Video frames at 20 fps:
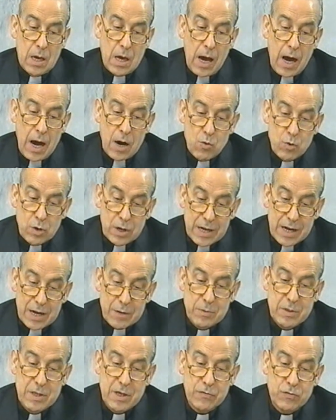Aunque la
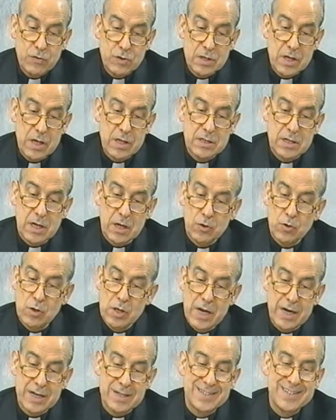vida fuese a
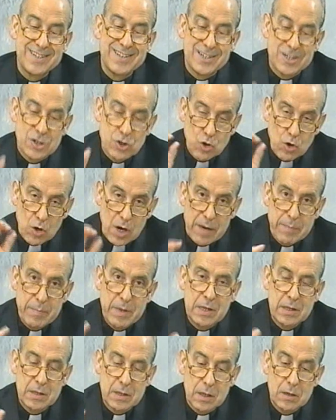desarrollarse
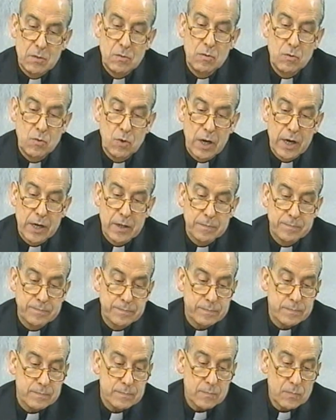solamente en un lugar,
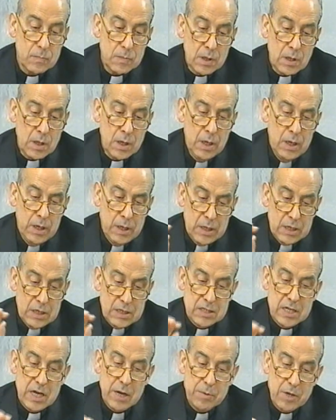
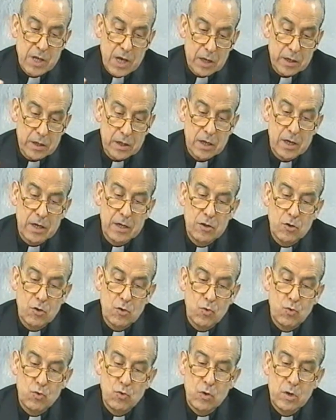se habría requerido
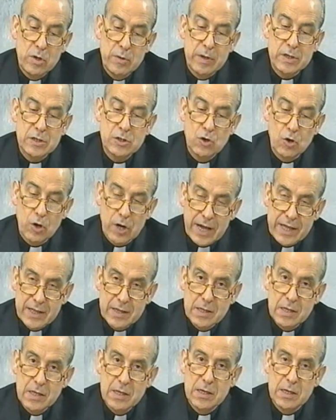un universo
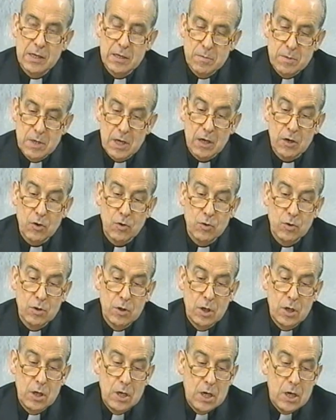grande y viejo
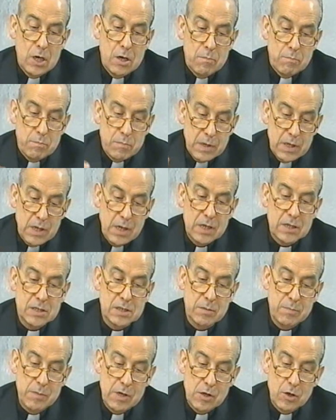miles
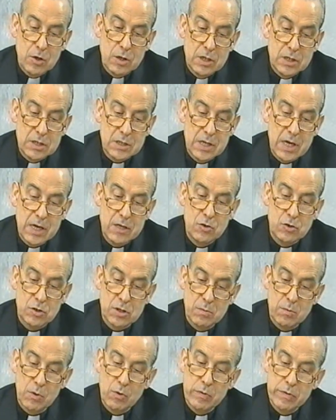de millones de años de
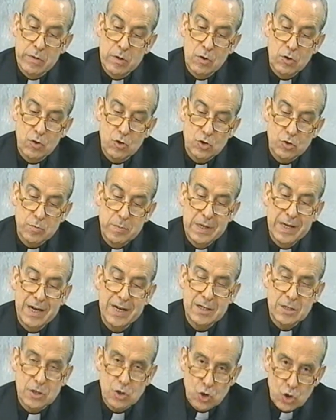evolución
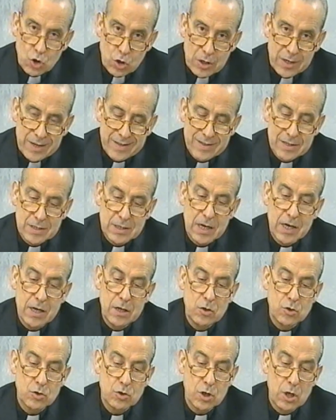cósmica son
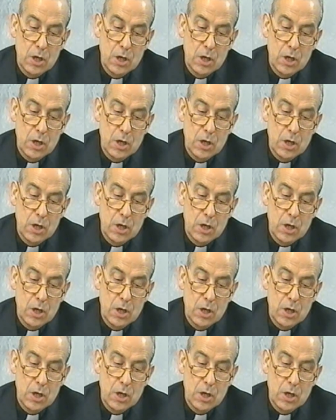necesarios